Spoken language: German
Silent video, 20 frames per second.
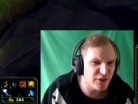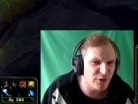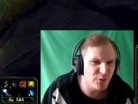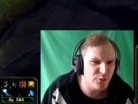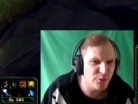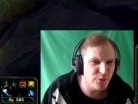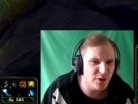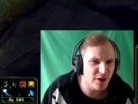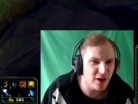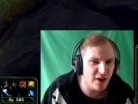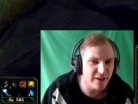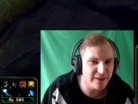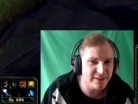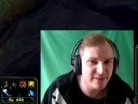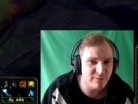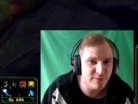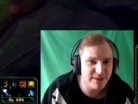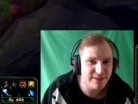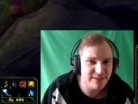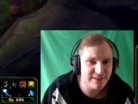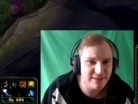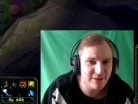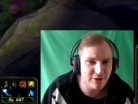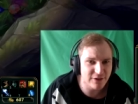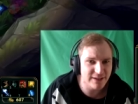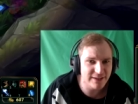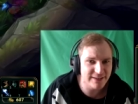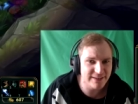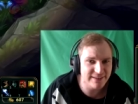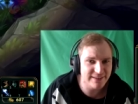Und ach, man sieht auch
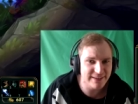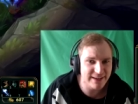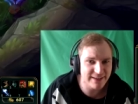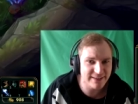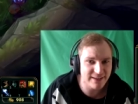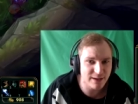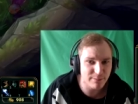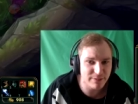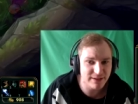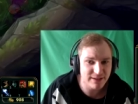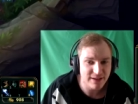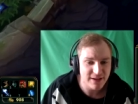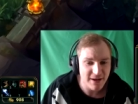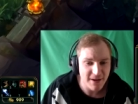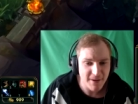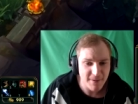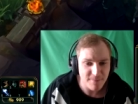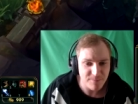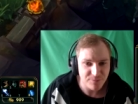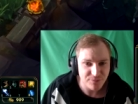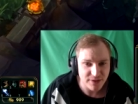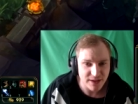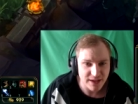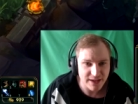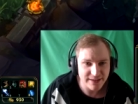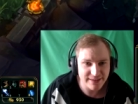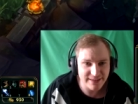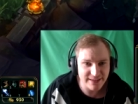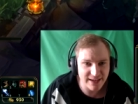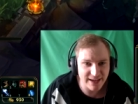hier, die Stacks habe ich
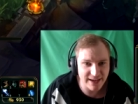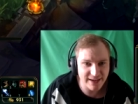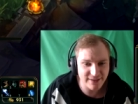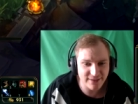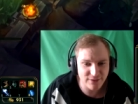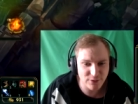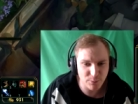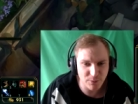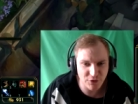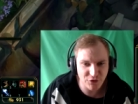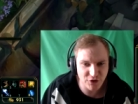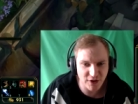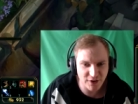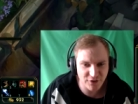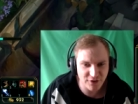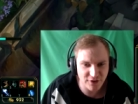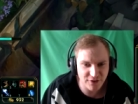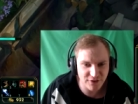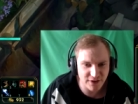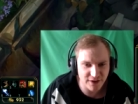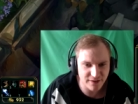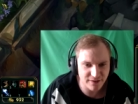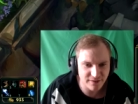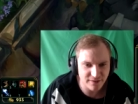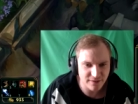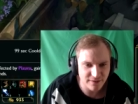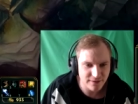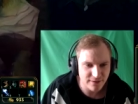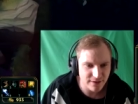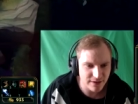direkt Superchargers an.
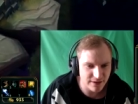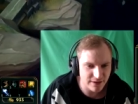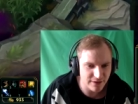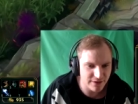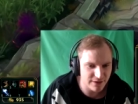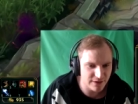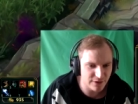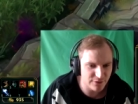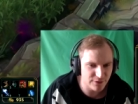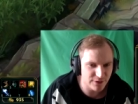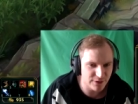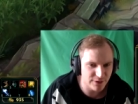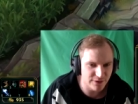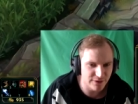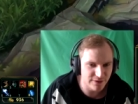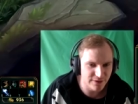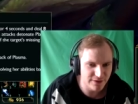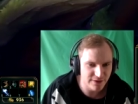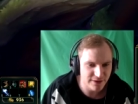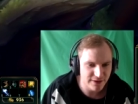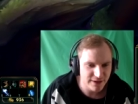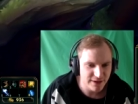Ah, die läuft nach unten.